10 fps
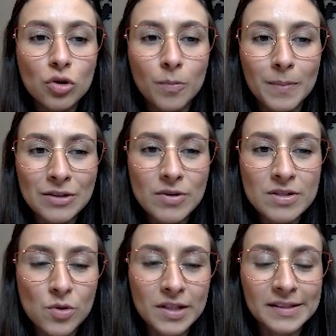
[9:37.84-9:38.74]
Tesouro Pré
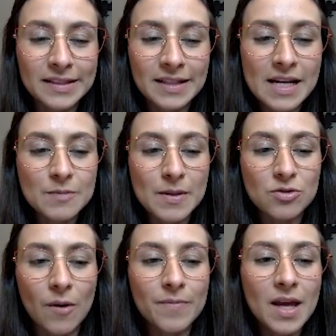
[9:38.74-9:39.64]
2033,
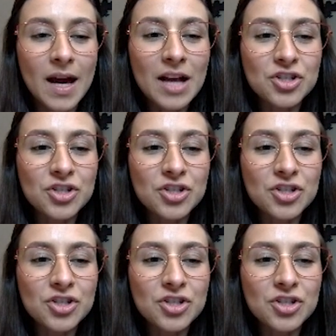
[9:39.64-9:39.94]
pessoal,